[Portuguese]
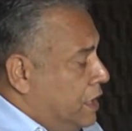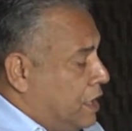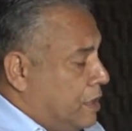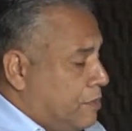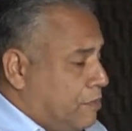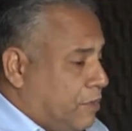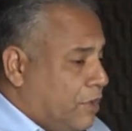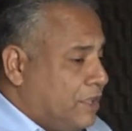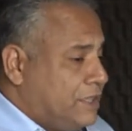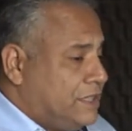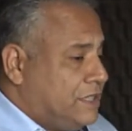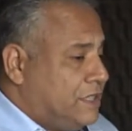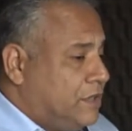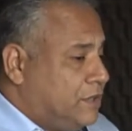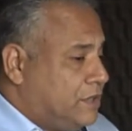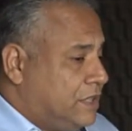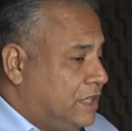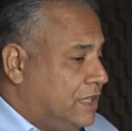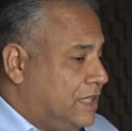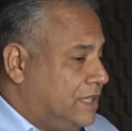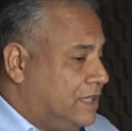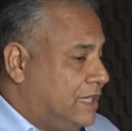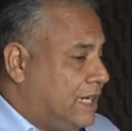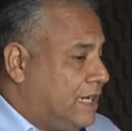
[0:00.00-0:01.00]
que pode ser
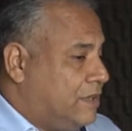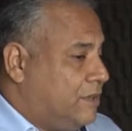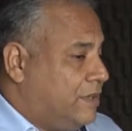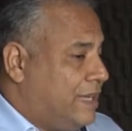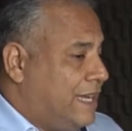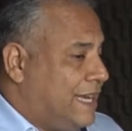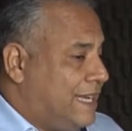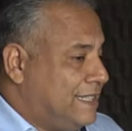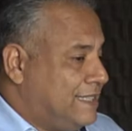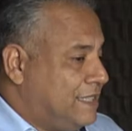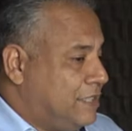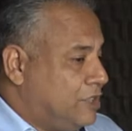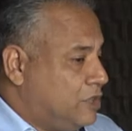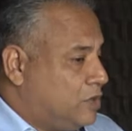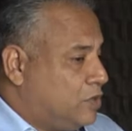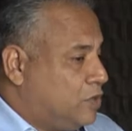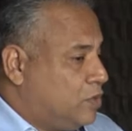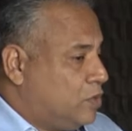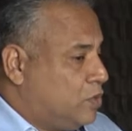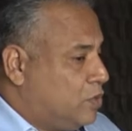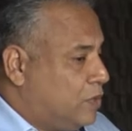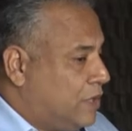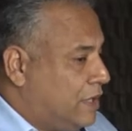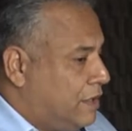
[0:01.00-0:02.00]
utilizado essa
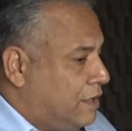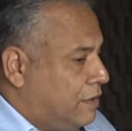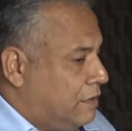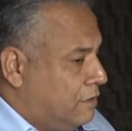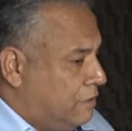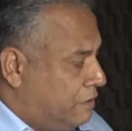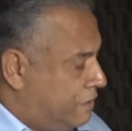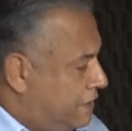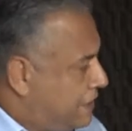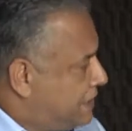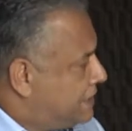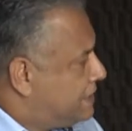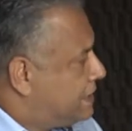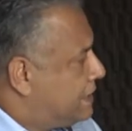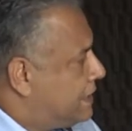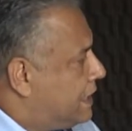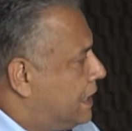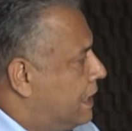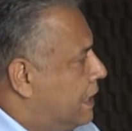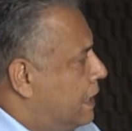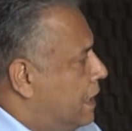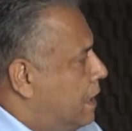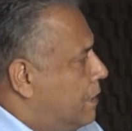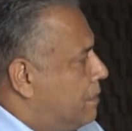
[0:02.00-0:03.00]
estrutura
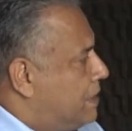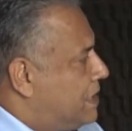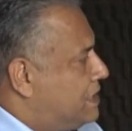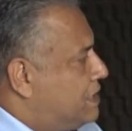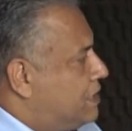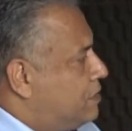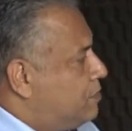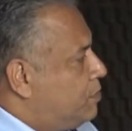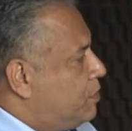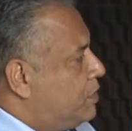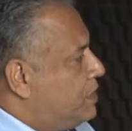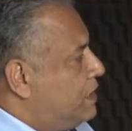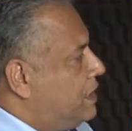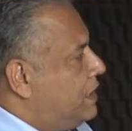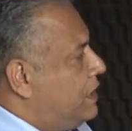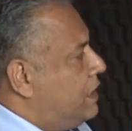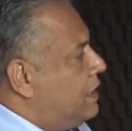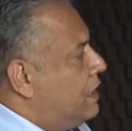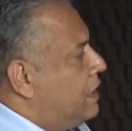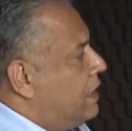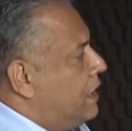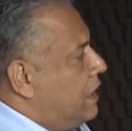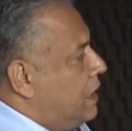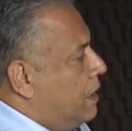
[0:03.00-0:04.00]
física para a gente
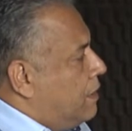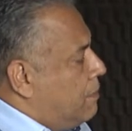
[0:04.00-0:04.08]
poder